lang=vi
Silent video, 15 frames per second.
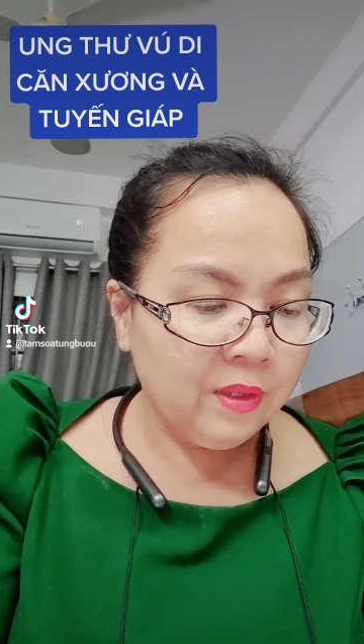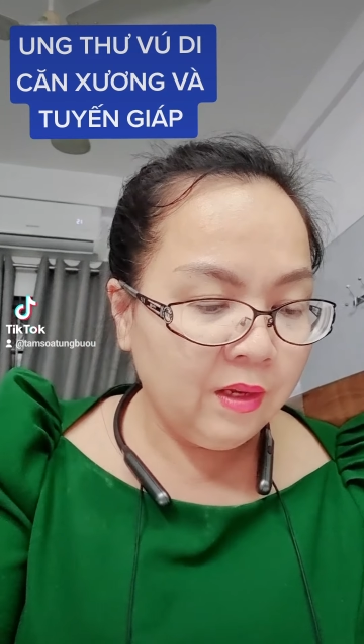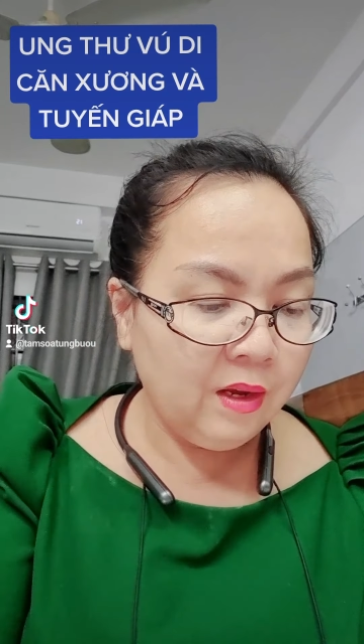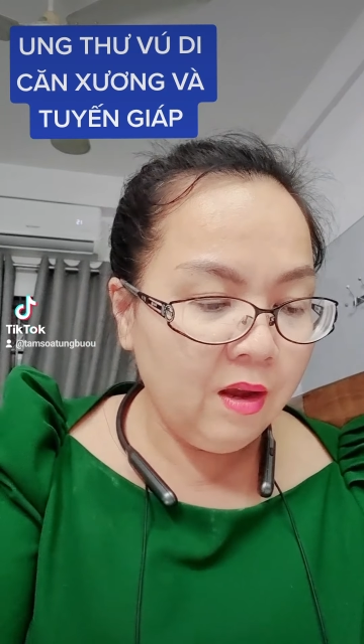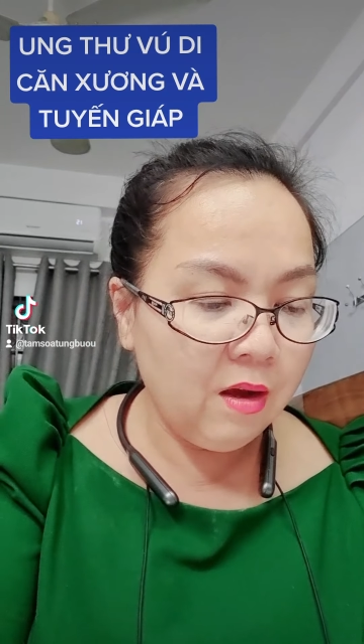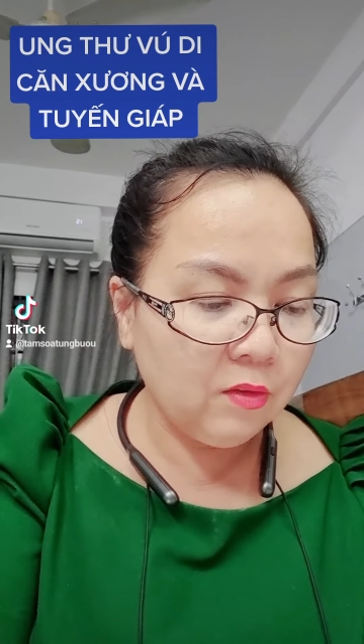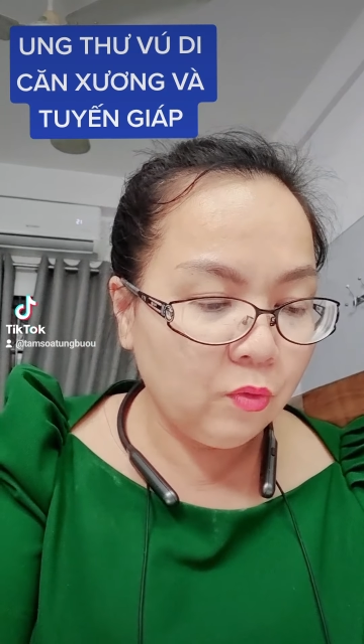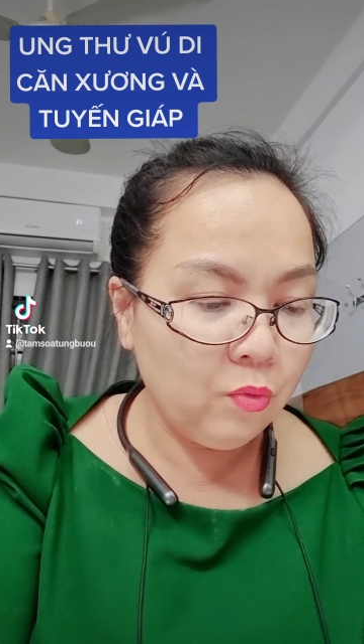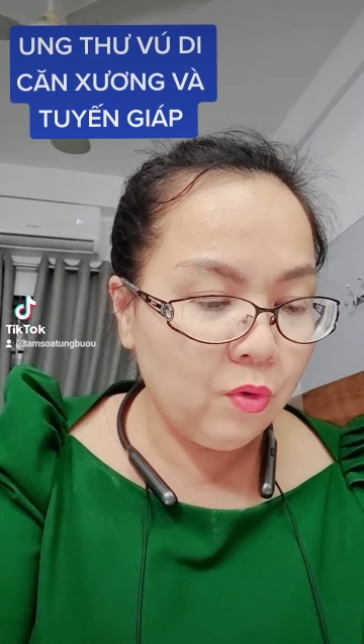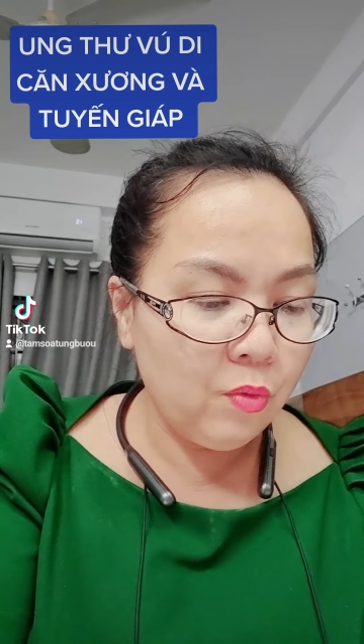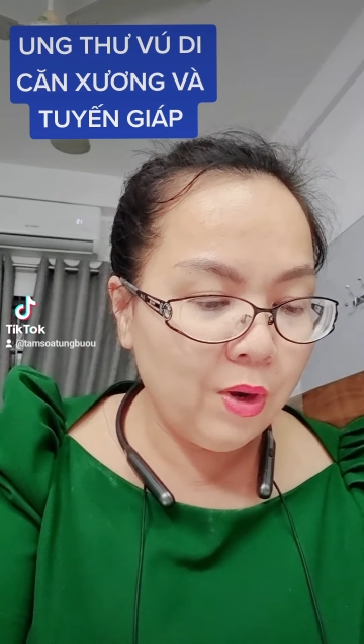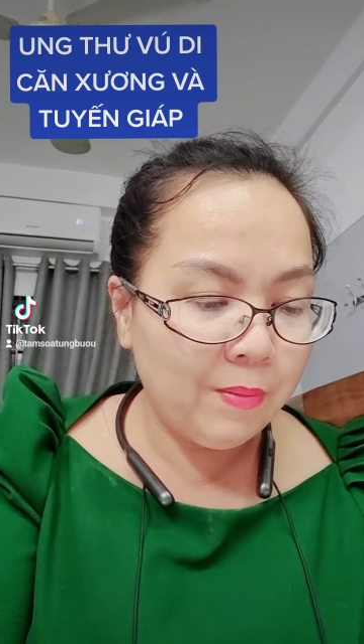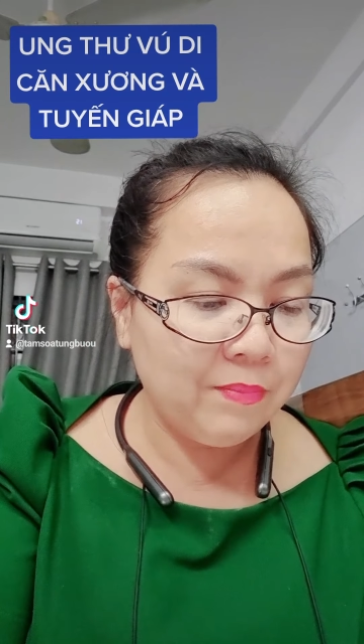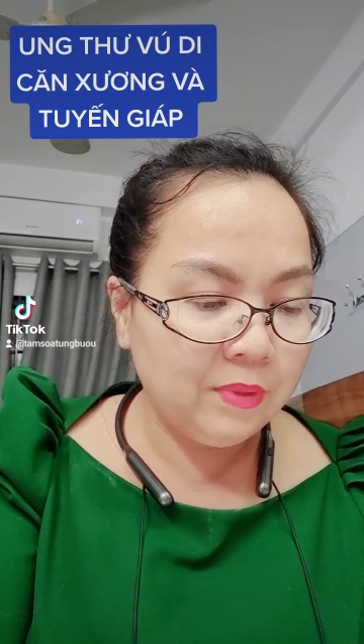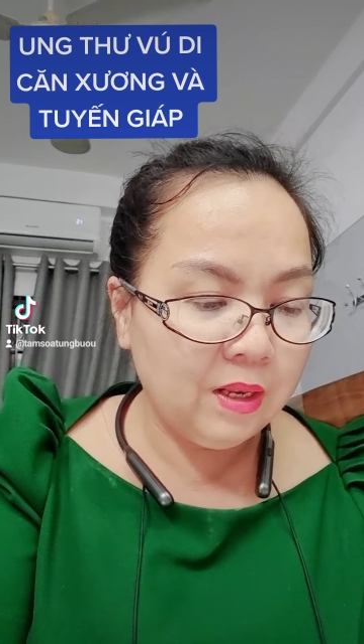cái ọt tu nu
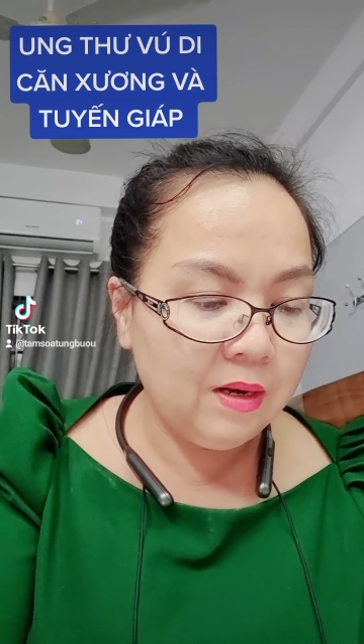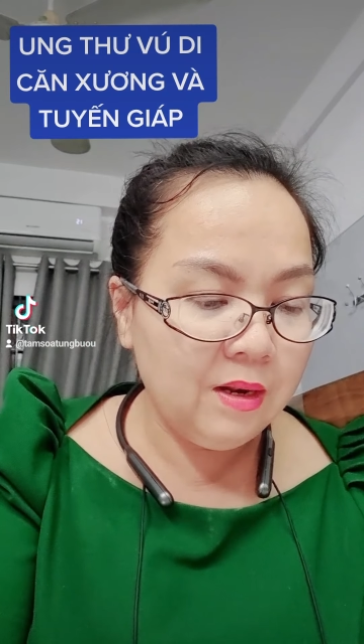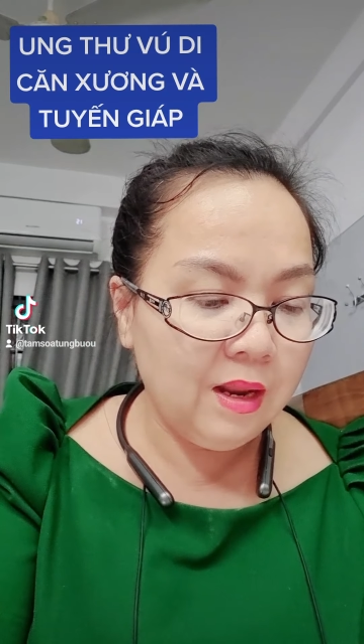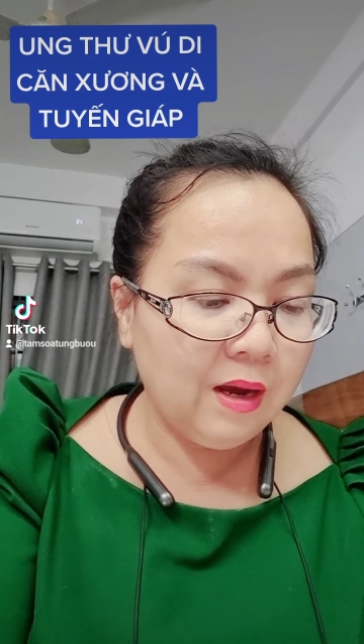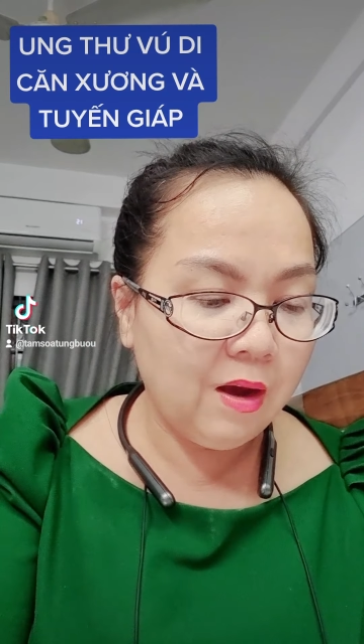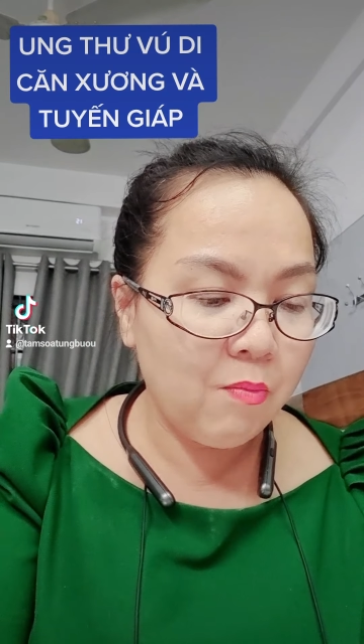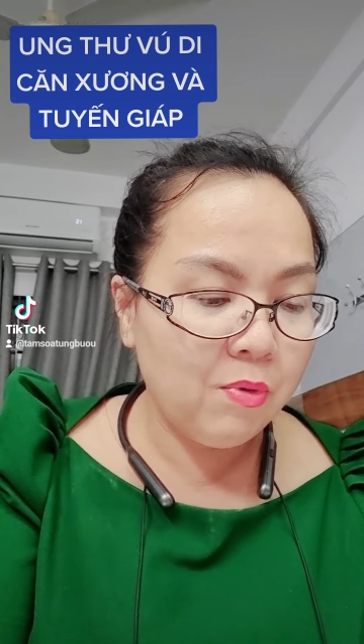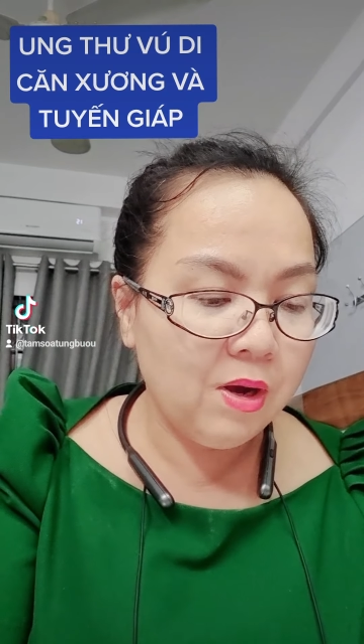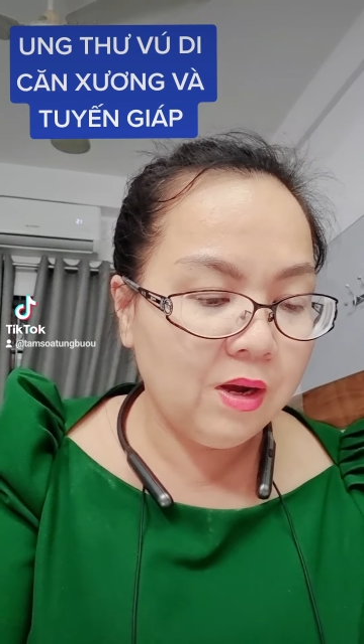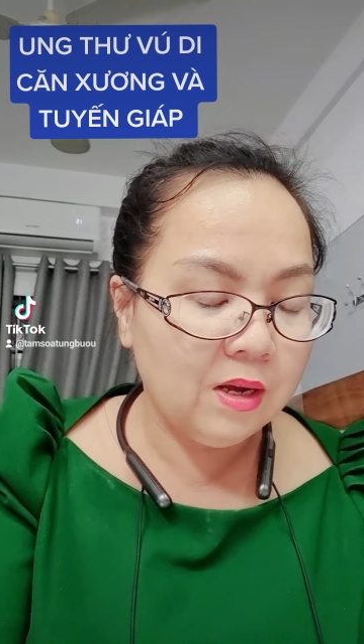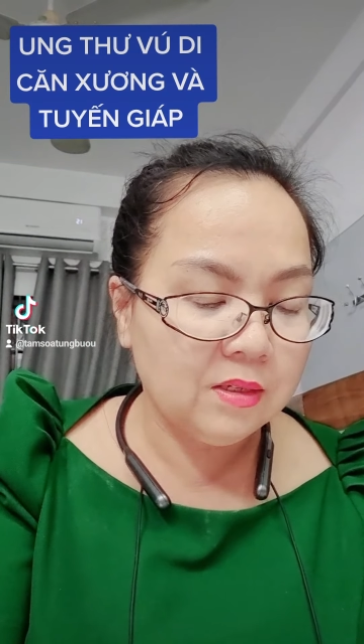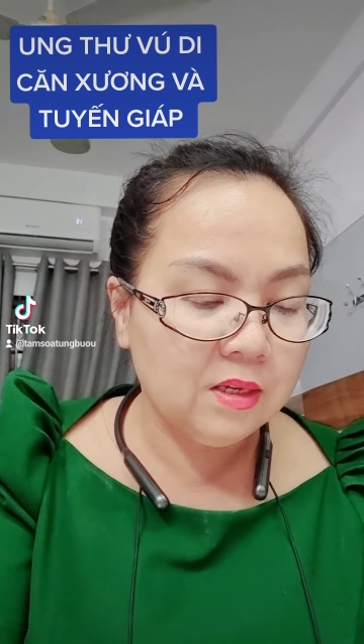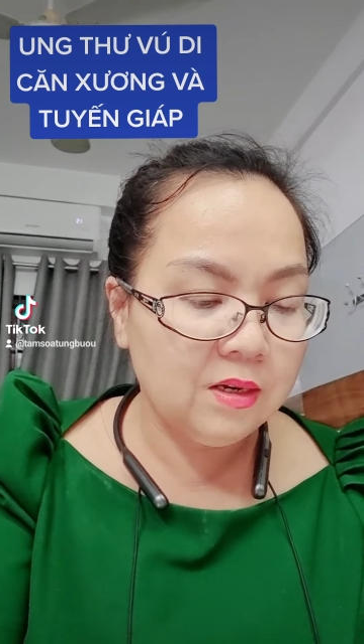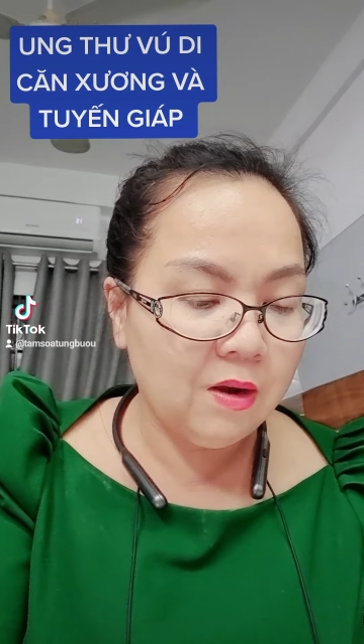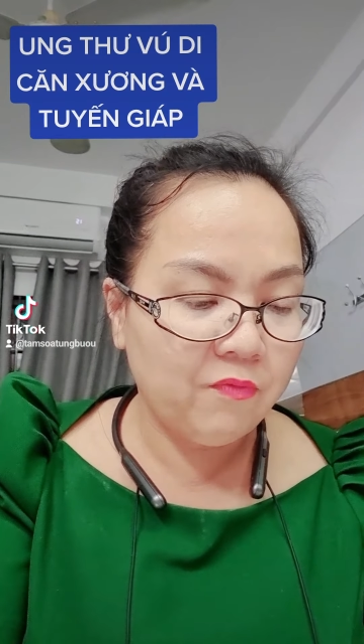âm tính là không có cần
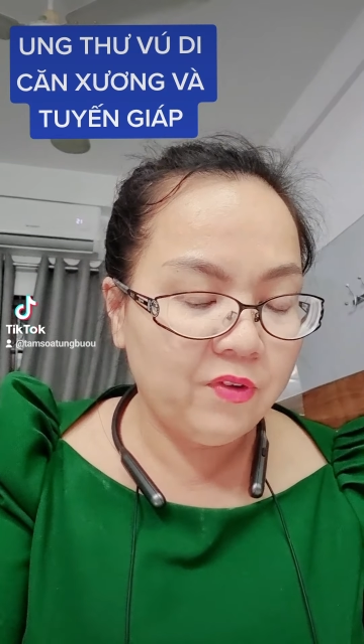sinh học